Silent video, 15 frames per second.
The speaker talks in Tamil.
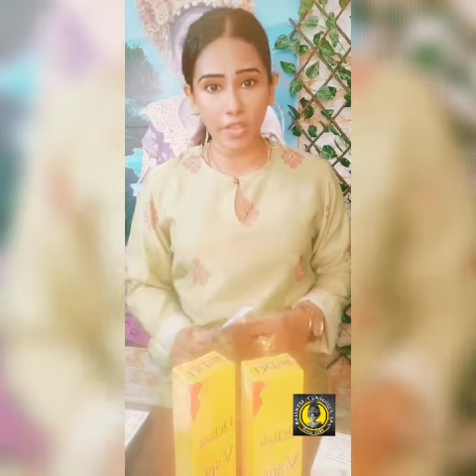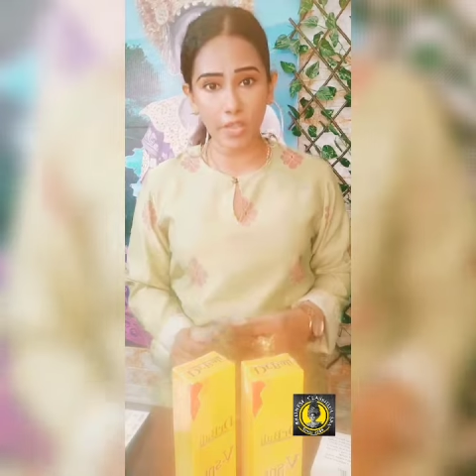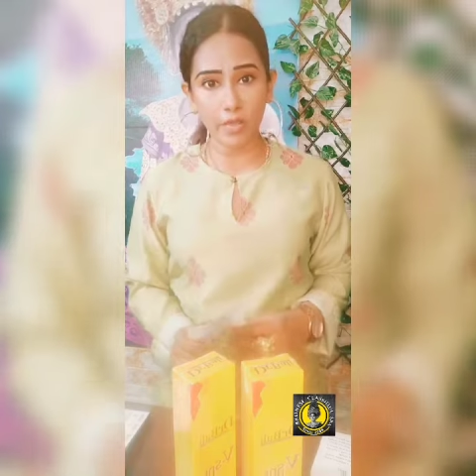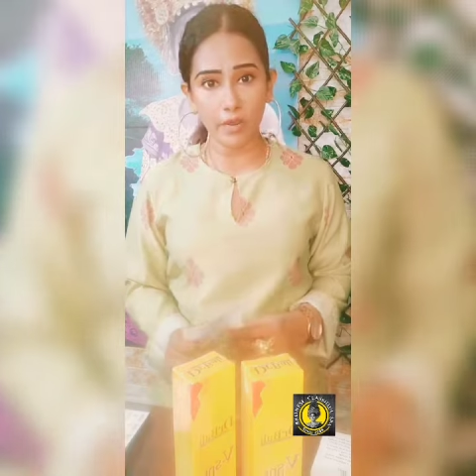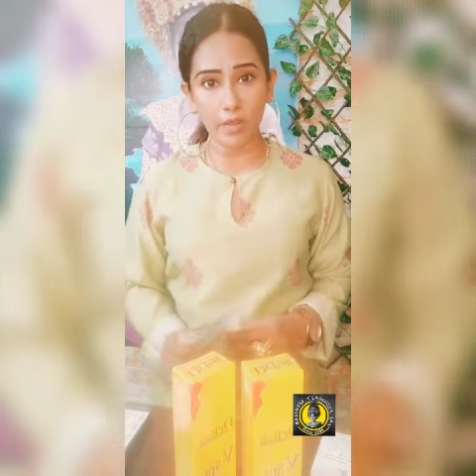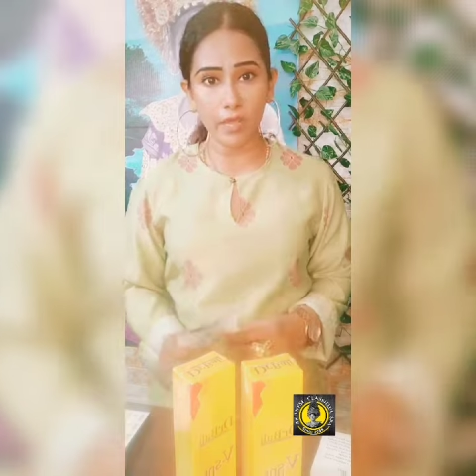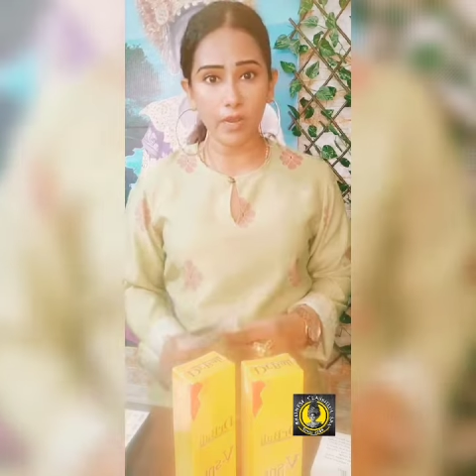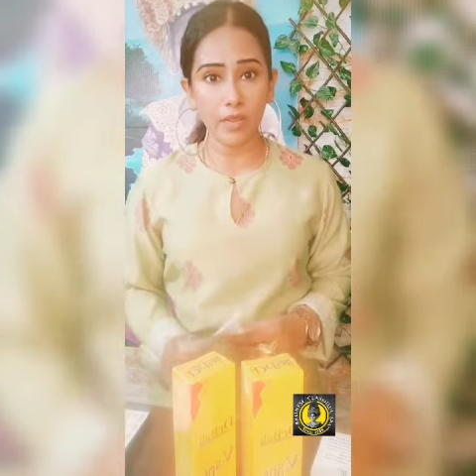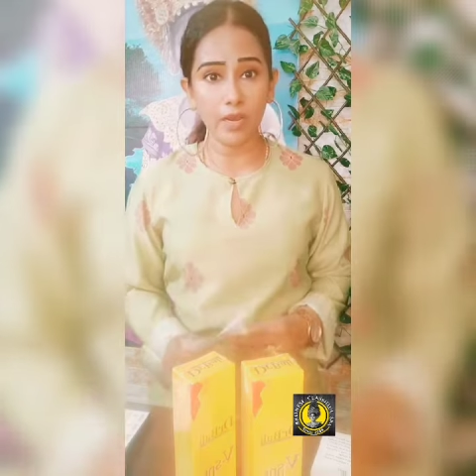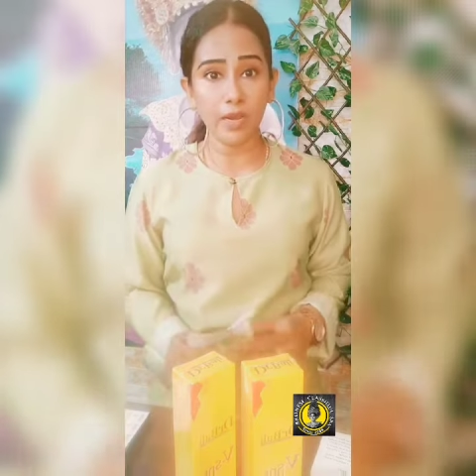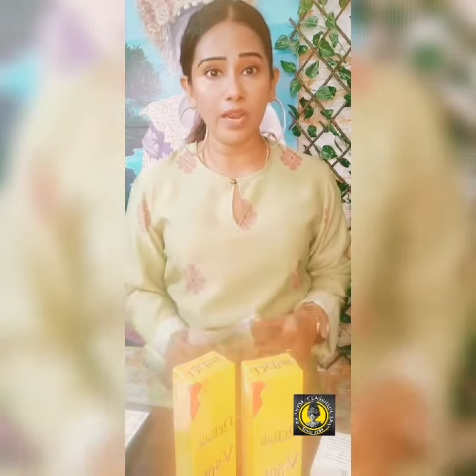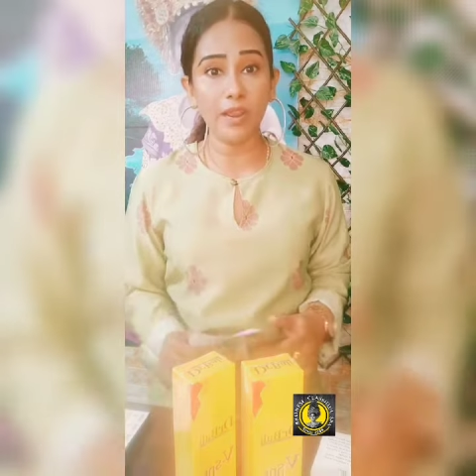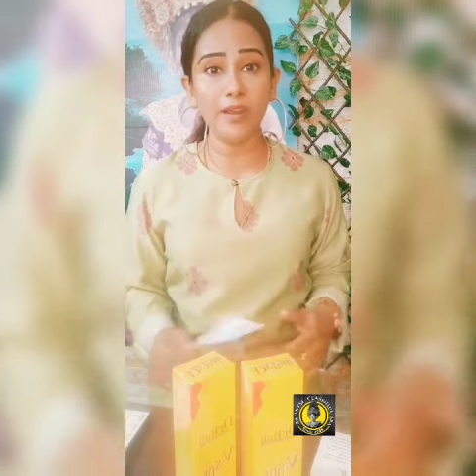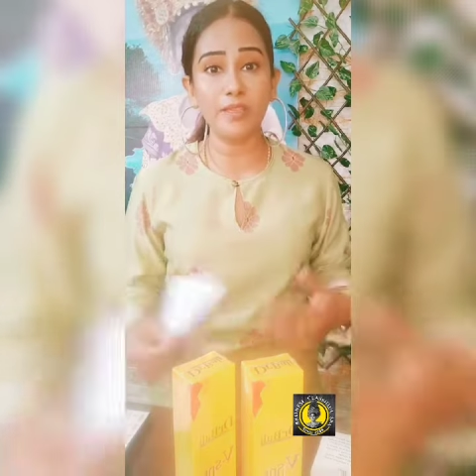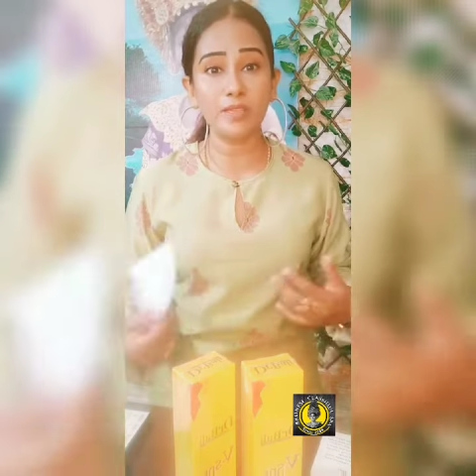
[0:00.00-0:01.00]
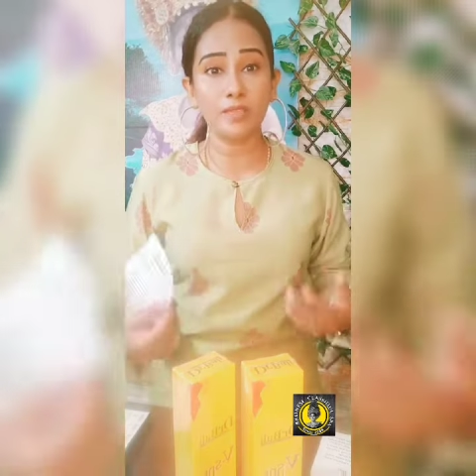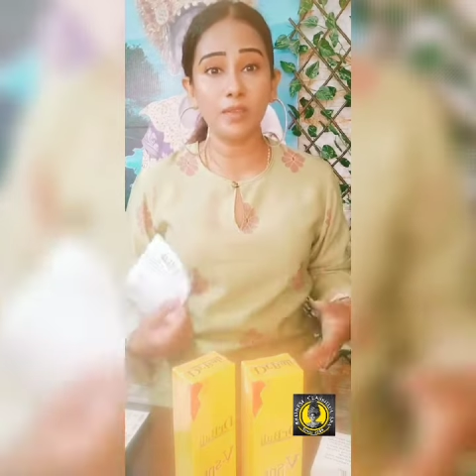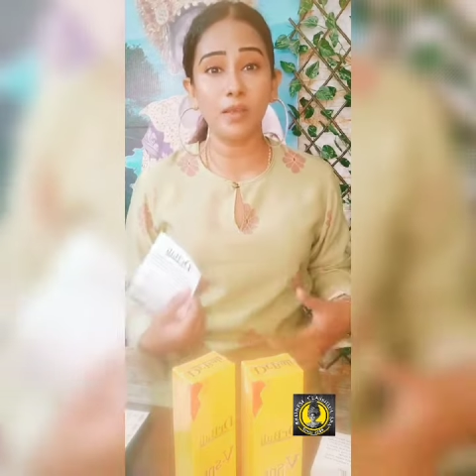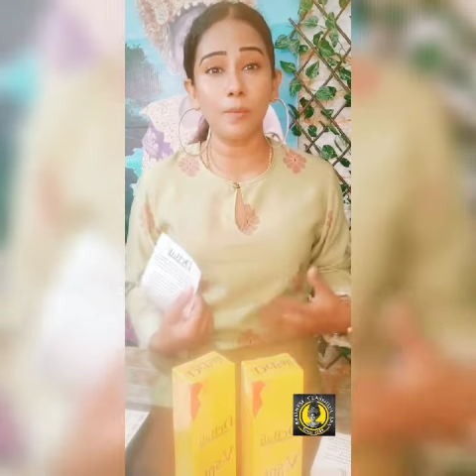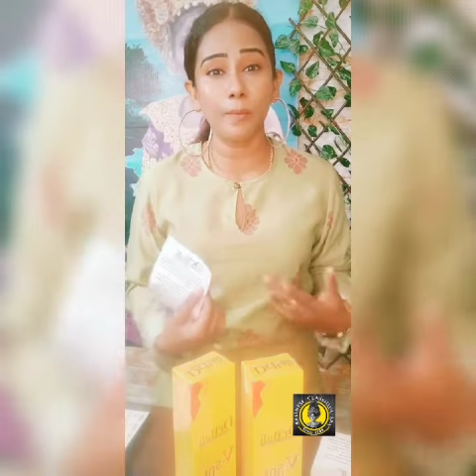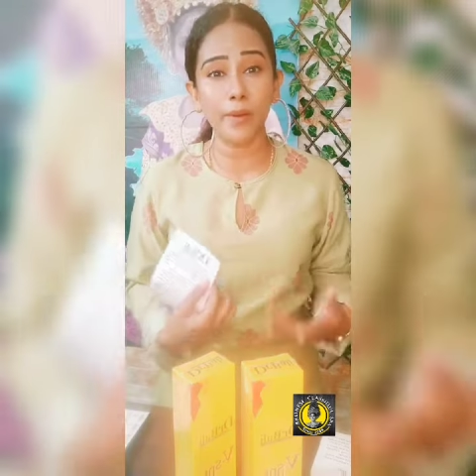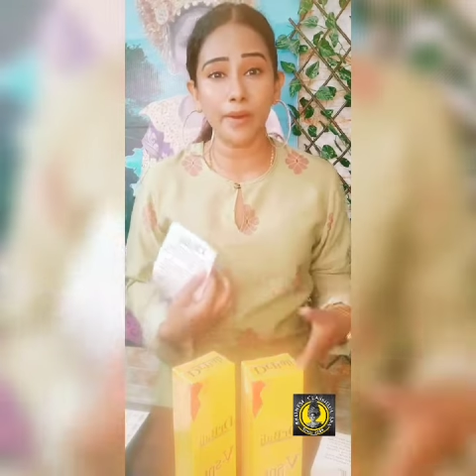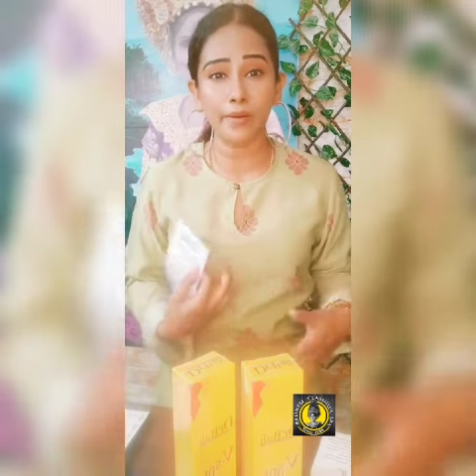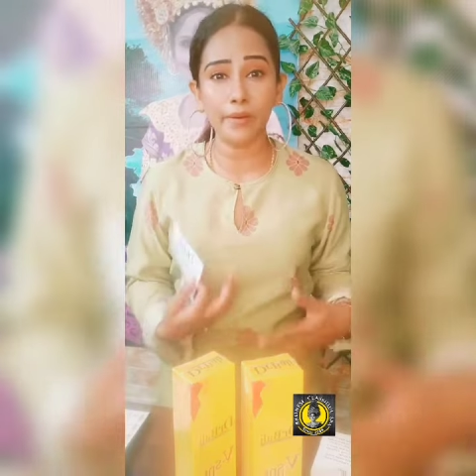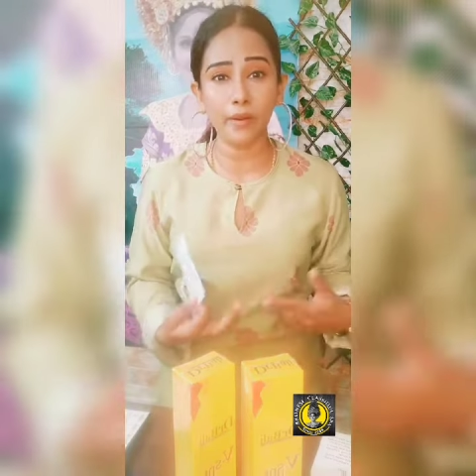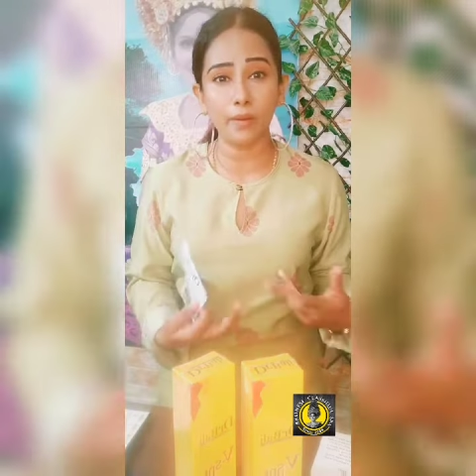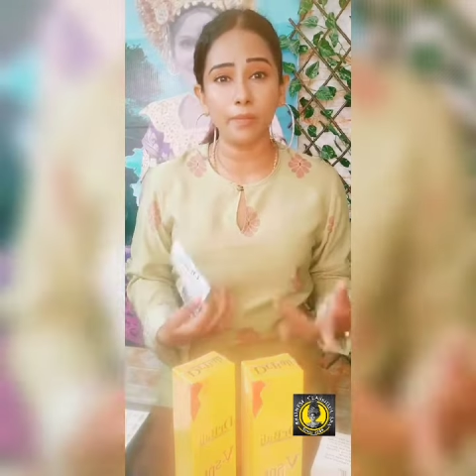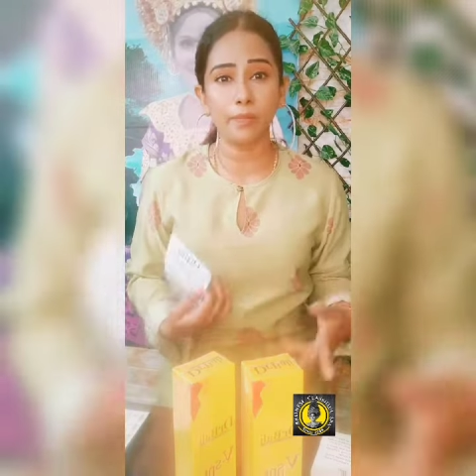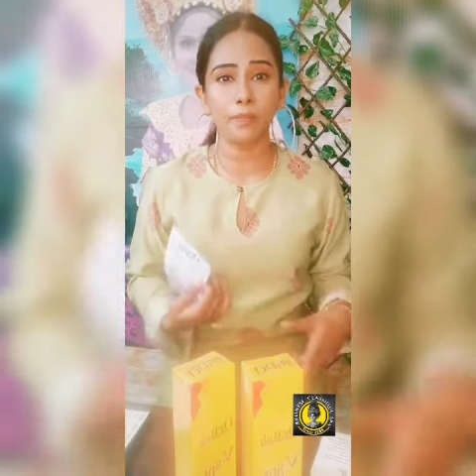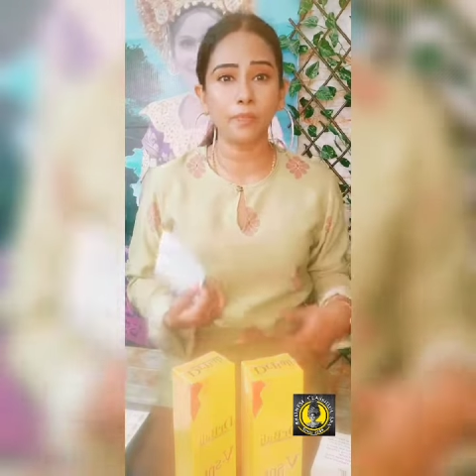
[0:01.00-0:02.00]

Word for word: ஏரியாவில் லேடிஸுங்க படுற